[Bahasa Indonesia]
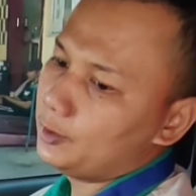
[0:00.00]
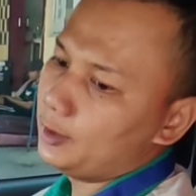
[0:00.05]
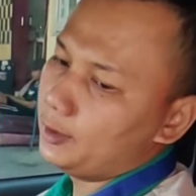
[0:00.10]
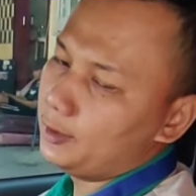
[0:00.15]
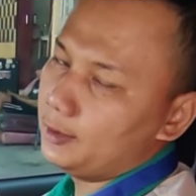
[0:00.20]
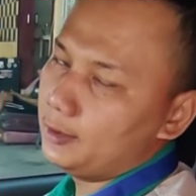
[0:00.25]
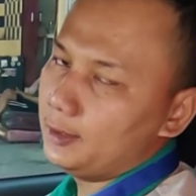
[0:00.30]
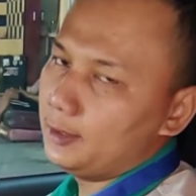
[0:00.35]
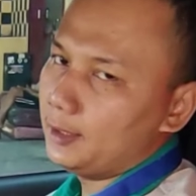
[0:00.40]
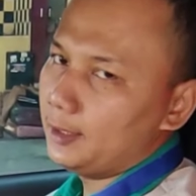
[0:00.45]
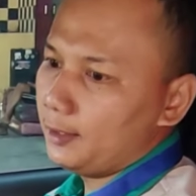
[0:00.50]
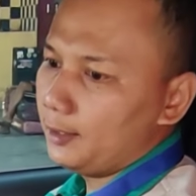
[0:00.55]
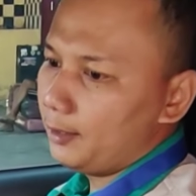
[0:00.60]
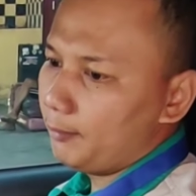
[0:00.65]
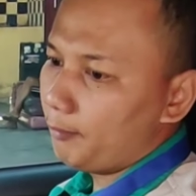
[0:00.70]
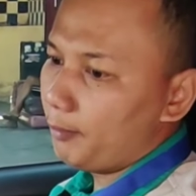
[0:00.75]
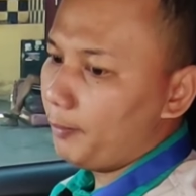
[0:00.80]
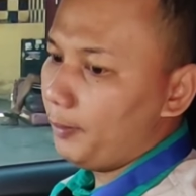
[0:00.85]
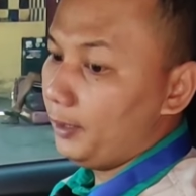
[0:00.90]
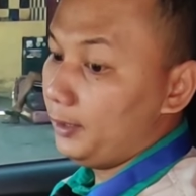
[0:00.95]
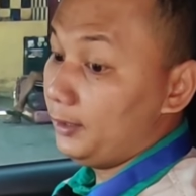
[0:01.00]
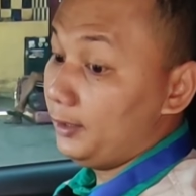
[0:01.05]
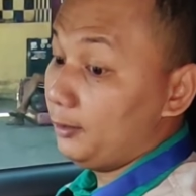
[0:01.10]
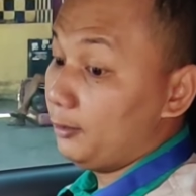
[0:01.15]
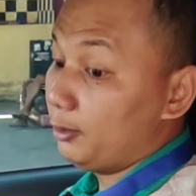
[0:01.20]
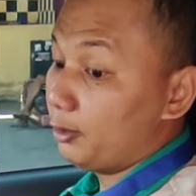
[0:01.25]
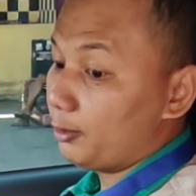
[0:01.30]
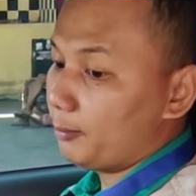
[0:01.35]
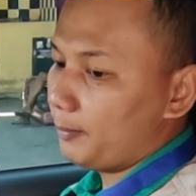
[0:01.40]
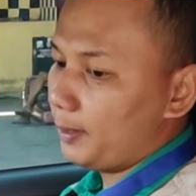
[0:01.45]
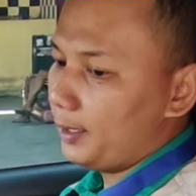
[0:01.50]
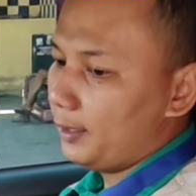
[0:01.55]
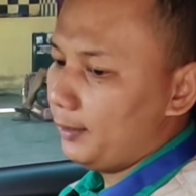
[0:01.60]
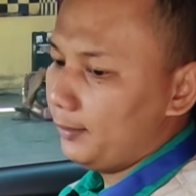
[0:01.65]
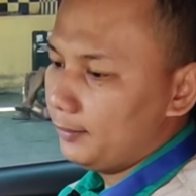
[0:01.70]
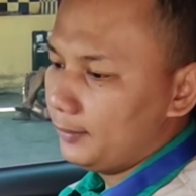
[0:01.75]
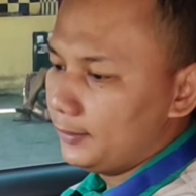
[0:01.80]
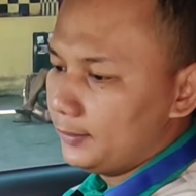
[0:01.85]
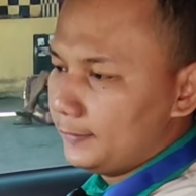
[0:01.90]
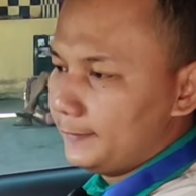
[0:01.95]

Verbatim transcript: jadi ya mobil ini normal